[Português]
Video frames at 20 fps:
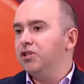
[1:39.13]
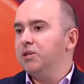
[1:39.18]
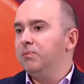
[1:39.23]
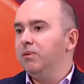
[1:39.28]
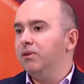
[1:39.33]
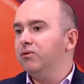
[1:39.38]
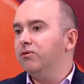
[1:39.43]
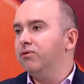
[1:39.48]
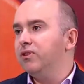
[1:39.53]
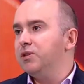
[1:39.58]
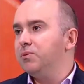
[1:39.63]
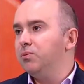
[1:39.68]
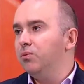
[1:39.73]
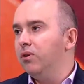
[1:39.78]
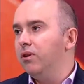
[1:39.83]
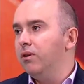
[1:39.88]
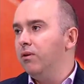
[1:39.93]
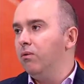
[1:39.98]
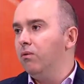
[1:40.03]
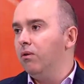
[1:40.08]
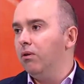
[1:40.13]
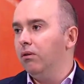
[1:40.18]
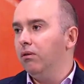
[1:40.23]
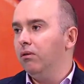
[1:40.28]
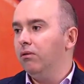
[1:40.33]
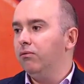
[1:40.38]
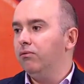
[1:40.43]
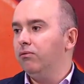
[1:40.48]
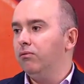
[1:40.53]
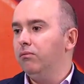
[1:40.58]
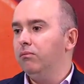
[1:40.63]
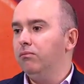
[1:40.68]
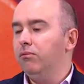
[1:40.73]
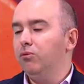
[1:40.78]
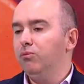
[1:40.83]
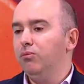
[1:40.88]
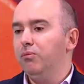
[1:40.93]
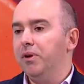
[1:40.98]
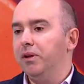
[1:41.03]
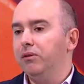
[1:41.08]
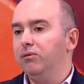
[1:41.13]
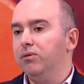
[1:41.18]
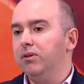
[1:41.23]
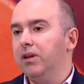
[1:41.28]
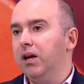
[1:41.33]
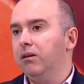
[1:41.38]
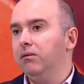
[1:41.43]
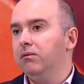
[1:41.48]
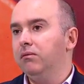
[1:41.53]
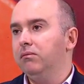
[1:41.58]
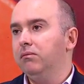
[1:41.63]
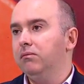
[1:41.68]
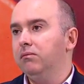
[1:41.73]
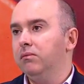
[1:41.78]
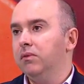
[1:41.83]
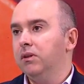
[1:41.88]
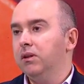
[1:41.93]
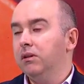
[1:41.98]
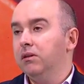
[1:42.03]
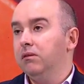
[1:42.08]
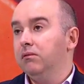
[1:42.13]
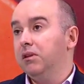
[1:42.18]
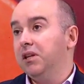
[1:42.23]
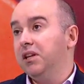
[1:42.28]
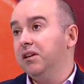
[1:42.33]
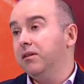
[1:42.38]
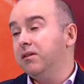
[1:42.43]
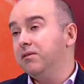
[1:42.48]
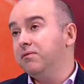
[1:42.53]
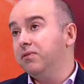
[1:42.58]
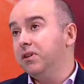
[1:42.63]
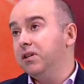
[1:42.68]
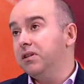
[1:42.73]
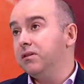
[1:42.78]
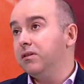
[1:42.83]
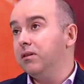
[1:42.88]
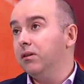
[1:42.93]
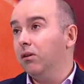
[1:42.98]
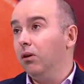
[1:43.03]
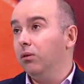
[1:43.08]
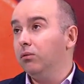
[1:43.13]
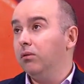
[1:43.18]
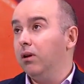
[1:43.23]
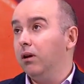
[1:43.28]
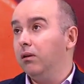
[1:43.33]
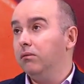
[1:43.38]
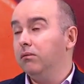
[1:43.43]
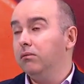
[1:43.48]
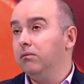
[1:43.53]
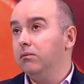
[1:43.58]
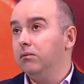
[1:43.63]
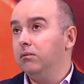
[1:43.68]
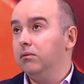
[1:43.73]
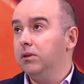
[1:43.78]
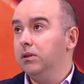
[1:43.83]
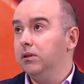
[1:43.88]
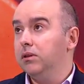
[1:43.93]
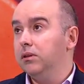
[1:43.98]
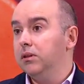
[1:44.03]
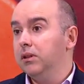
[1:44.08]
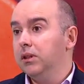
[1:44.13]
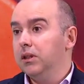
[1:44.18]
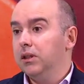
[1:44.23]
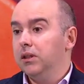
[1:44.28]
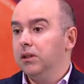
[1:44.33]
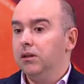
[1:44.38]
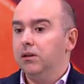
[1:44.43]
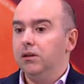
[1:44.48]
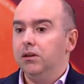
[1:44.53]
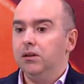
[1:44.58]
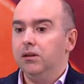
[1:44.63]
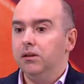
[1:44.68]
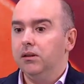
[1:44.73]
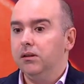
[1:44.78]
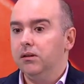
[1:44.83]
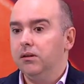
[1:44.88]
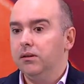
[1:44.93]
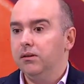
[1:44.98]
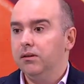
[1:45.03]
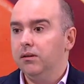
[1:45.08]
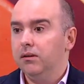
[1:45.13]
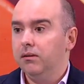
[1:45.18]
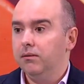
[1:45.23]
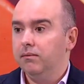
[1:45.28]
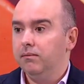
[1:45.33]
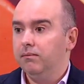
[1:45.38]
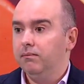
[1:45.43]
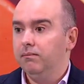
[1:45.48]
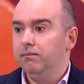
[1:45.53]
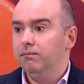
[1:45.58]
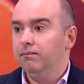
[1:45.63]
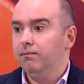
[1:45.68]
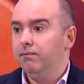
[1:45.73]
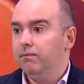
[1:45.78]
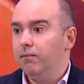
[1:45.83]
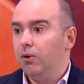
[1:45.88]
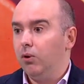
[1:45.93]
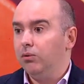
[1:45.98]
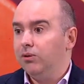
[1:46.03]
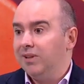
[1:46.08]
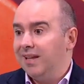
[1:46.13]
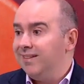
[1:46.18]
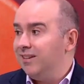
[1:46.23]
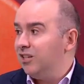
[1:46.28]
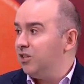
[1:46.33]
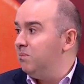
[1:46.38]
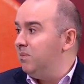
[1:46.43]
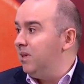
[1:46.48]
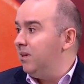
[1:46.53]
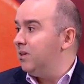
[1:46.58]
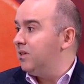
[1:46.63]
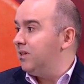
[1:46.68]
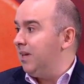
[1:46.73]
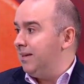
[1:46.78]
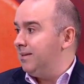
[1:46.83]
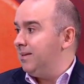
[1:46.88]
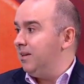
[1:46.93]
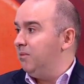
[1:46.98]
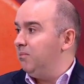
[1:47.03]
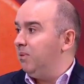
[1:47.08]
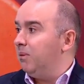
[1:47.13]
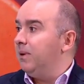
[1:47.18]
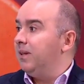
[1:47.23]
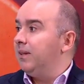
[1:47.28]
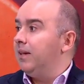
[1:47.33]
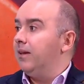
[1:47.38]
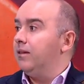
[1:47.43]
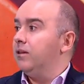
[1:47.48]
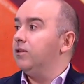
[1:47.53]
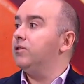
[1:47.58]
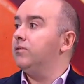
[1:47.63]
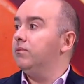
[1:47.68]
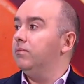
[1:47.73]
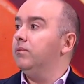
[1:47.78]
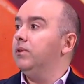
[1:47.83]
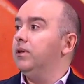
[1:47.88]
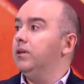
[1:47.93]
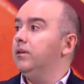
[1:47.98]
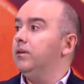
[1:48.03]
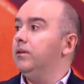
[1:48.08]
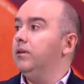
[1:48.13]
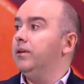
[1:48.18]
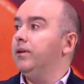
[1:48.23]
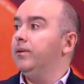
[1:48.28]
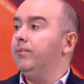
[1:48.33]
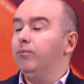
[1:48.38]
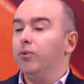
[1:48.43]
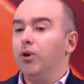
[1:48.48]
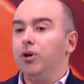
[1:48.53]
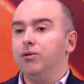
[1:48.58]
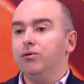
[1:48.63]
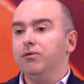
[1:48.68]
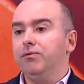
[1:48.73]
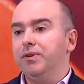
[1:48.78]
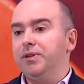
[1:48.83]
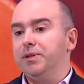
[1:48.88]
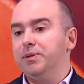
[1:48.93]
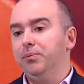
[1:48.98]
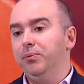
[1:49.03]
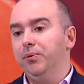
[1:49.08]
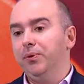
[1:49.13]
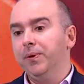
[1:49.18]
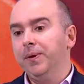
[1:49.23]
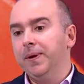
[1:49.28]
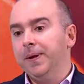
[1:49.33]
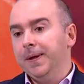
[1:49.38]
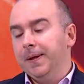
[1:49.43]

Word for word: o nascimento do Facebook, nunca houve um, um momento tão, diria, difícil ou tão. Uh, uh, com tantas medidas que têm que ser implementadas por causa do Facebook.